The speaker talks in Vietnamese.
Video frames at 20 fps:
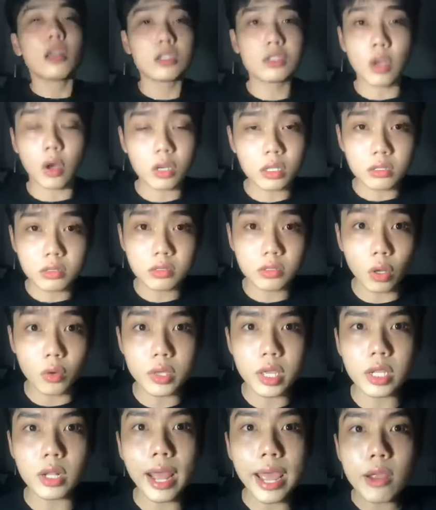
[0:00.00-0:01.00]
trời tự
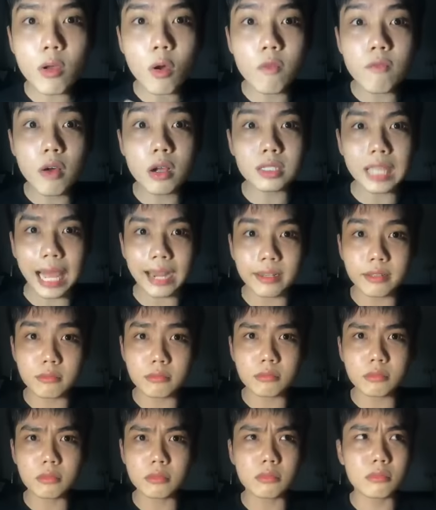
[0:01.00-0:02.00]
nhiên nó thấy con phương thanh
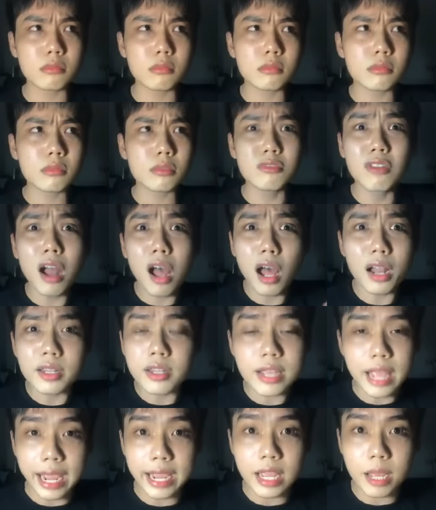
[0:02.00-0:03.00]
rên
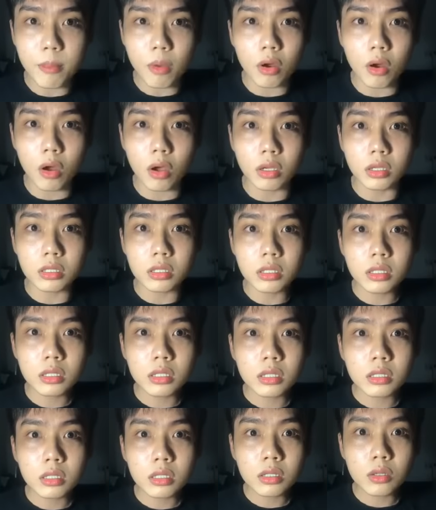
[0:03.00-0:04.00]
như vậy á mọi người
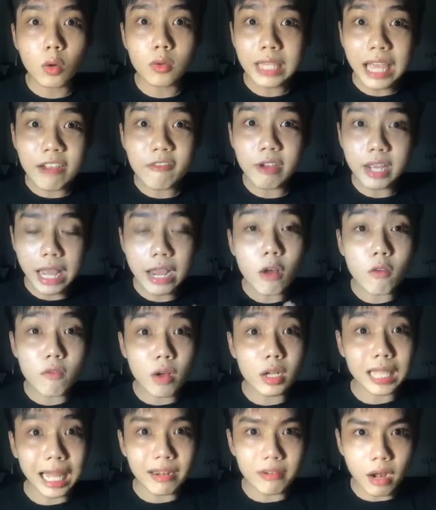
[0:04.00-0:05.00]
con trang phi thấy con
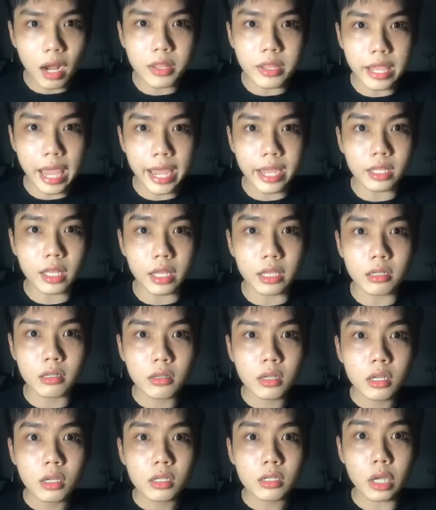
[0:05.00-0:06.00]
phương thanh rên như vậy thì
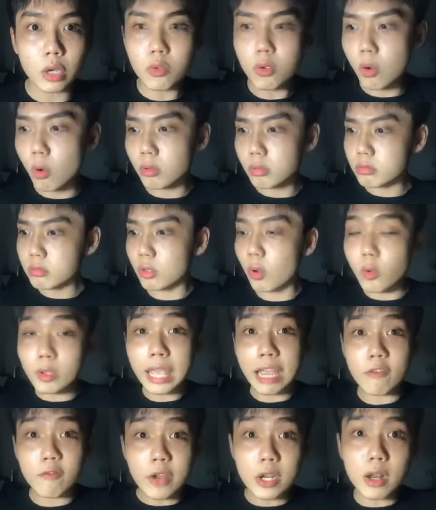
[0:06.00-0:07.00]
kiểu như con con
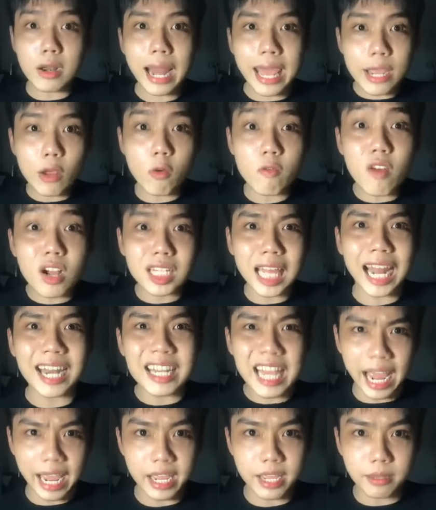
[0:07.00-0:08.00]
trang phi nó lay con phương thanh
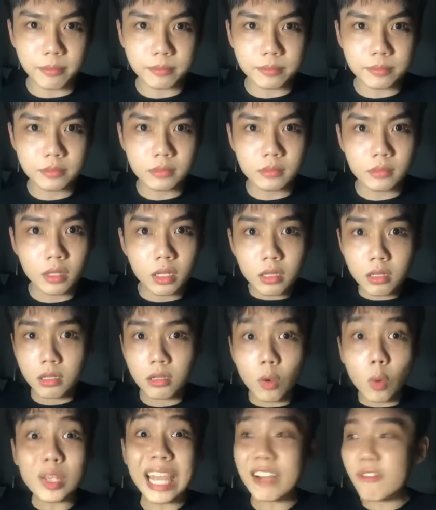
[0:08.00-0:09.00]
vậy
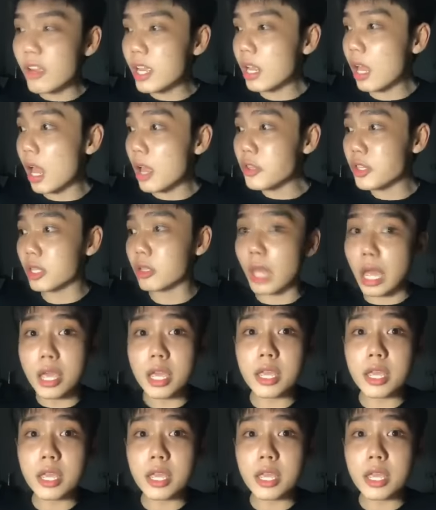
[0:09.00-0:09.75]
con trang phi ê chị